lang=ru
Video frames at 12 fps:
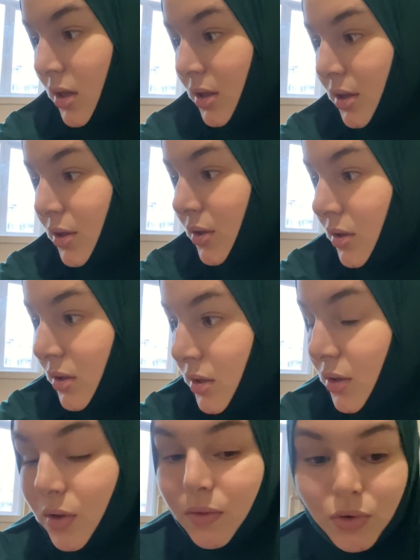
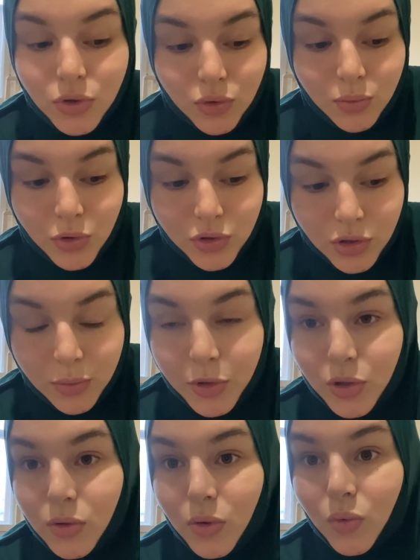Ну, и вот думаю, он все
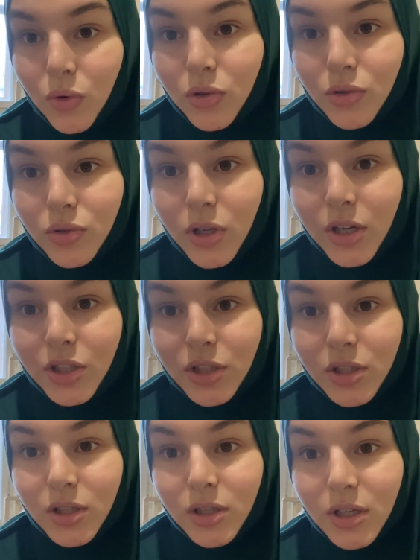пойдет на улицу,
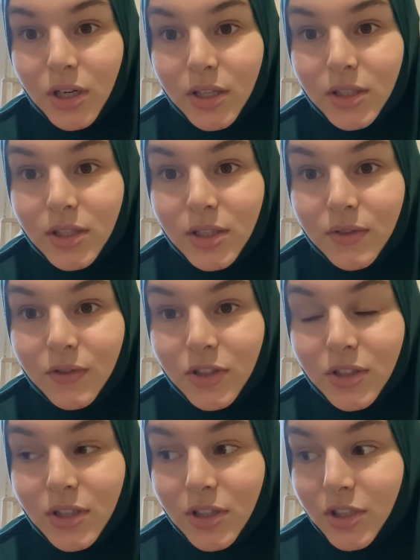также ходить,
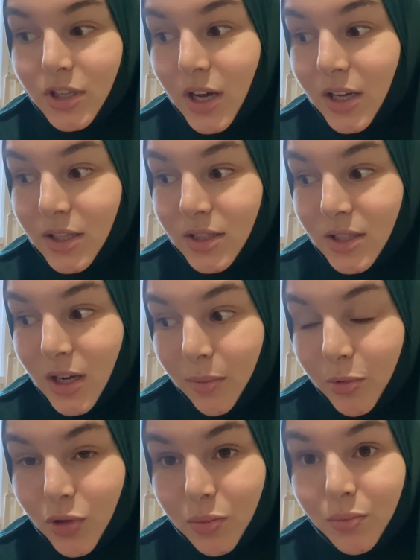везде шариться, а
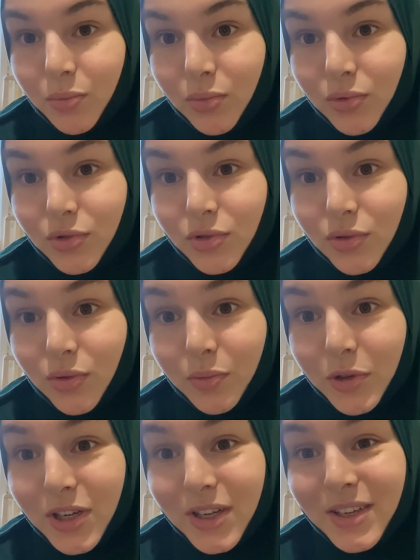потом будет снова
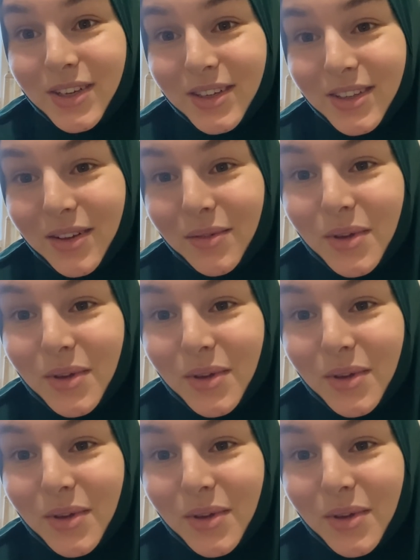приходить.